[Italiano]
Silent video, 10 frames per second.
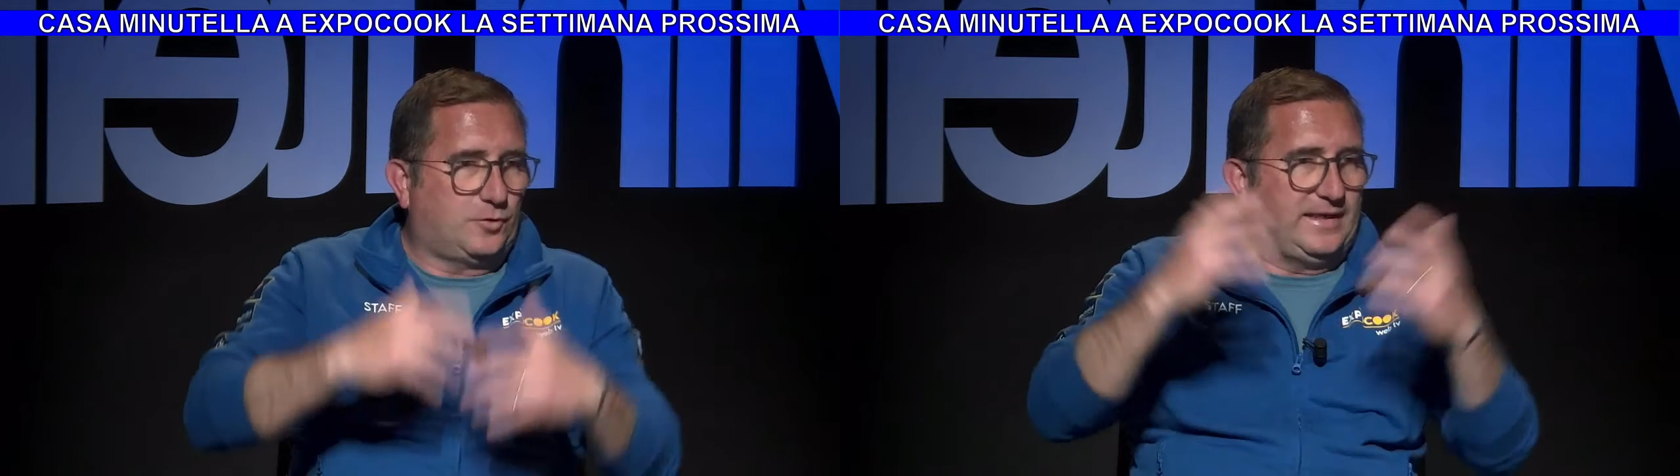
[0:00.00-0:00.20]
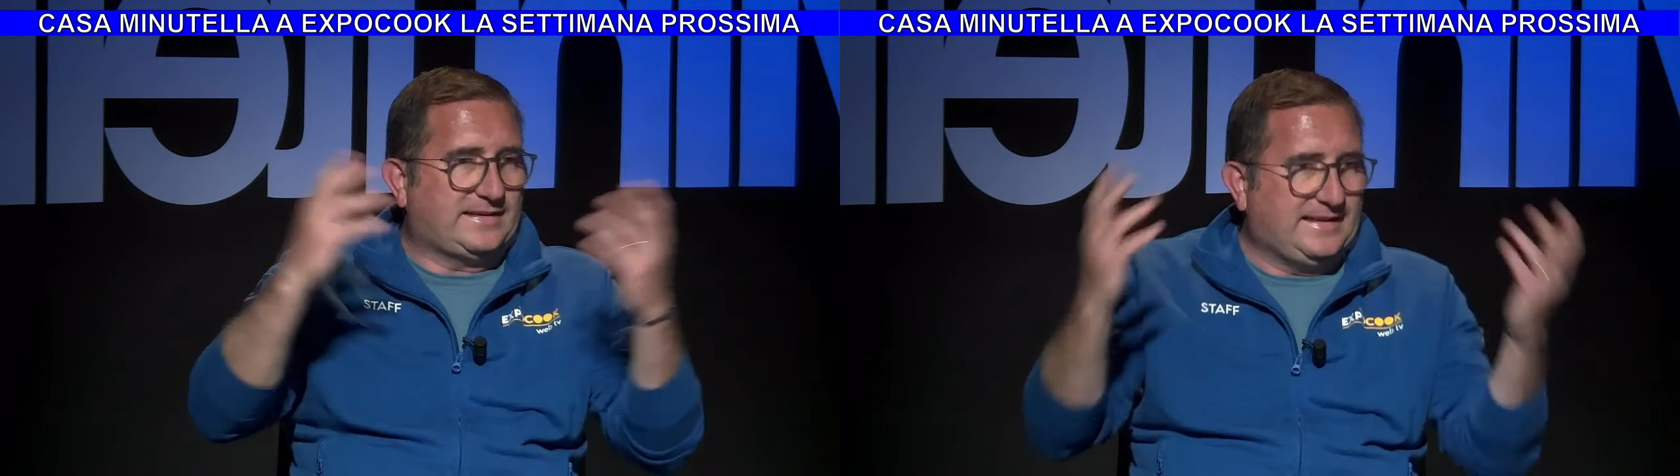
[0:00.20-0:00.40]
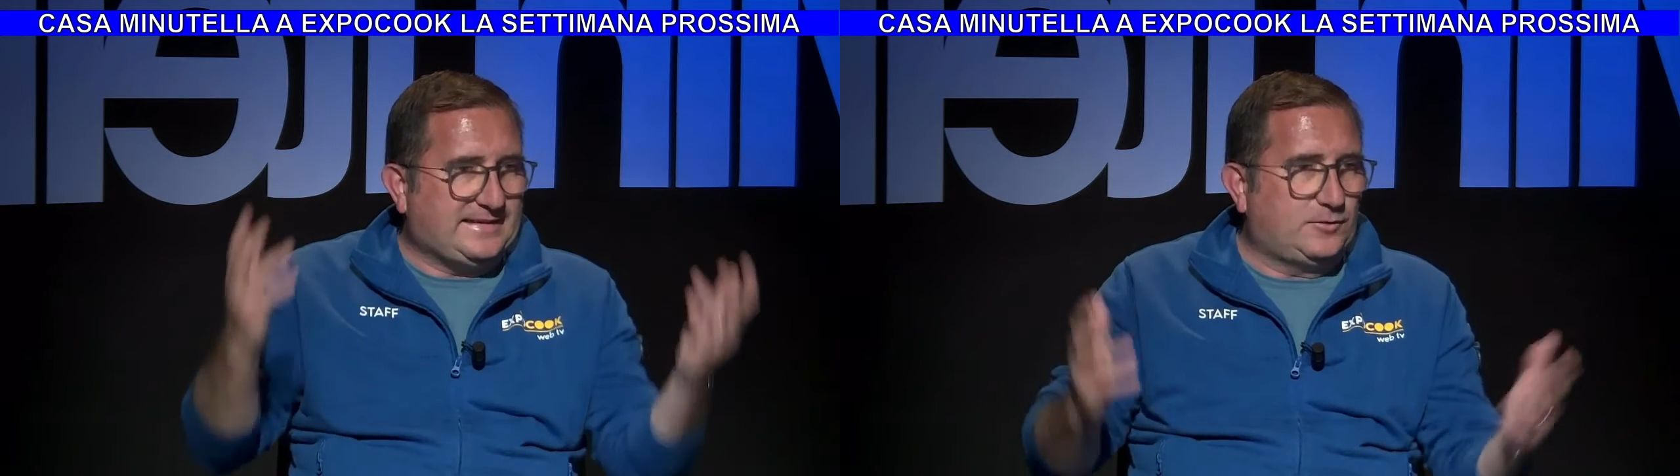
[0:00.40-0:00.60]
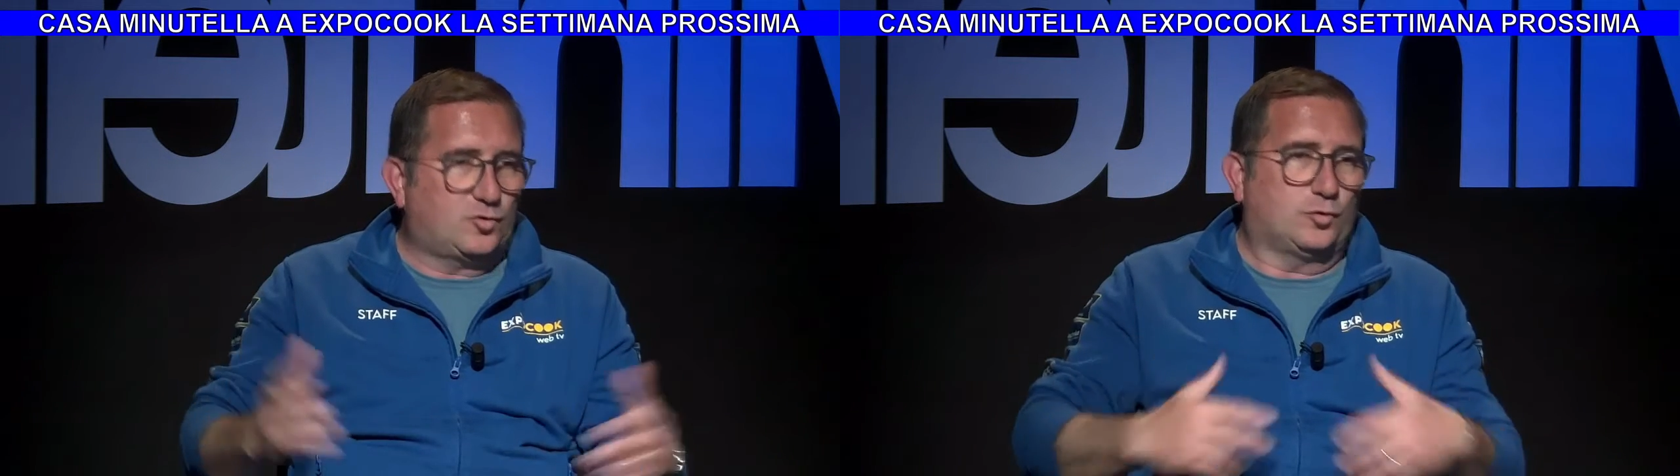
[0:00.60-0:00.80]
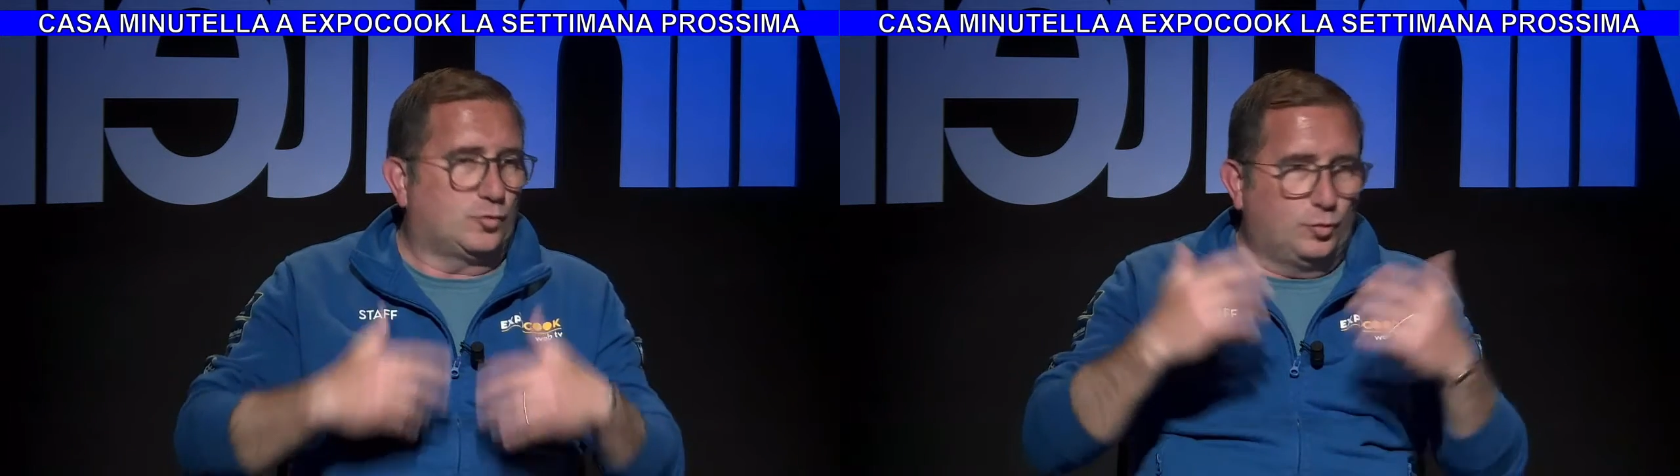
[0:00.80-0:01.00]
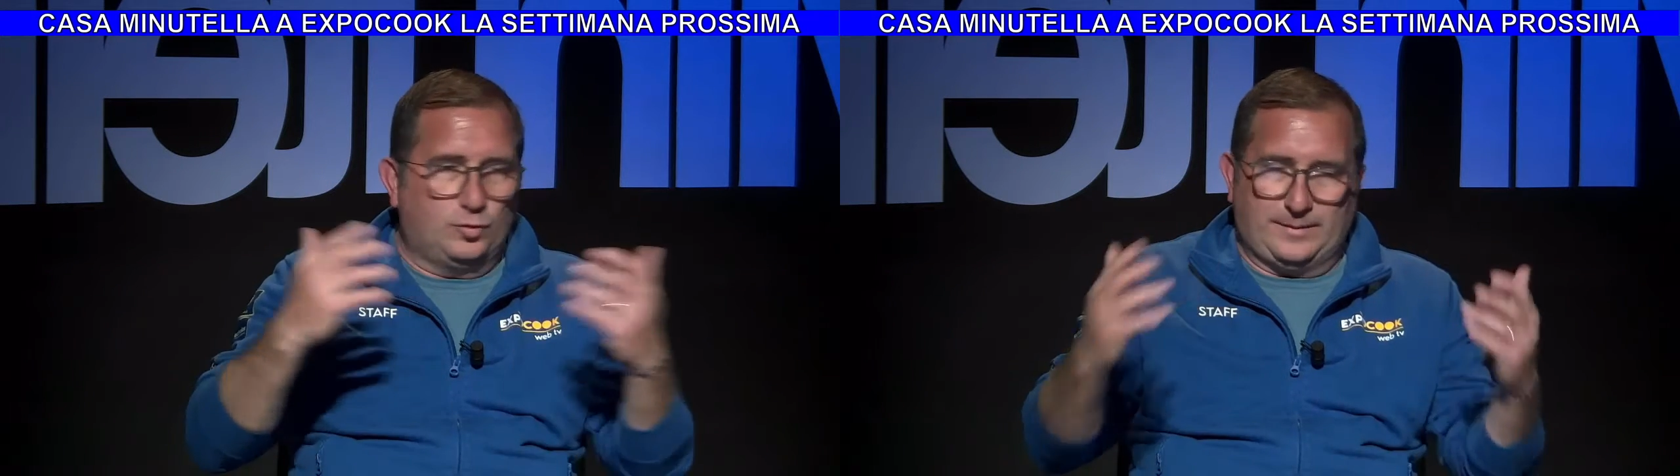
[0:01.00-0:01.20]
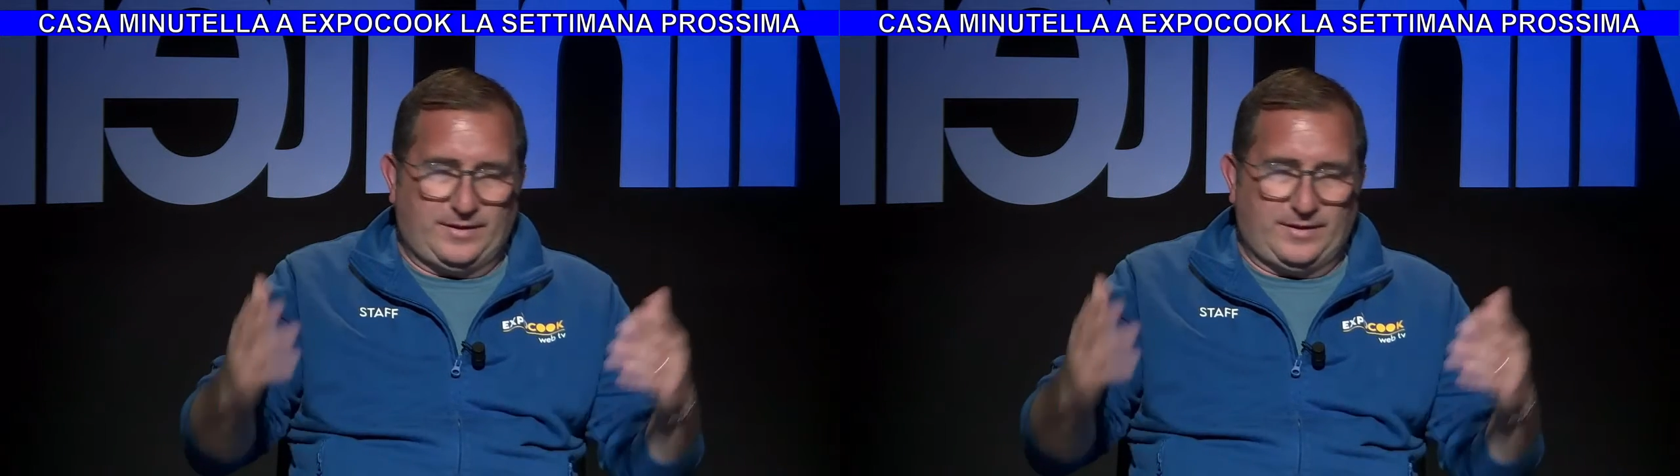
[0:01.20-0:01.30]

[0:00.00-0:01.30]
sono nate le tendostrutture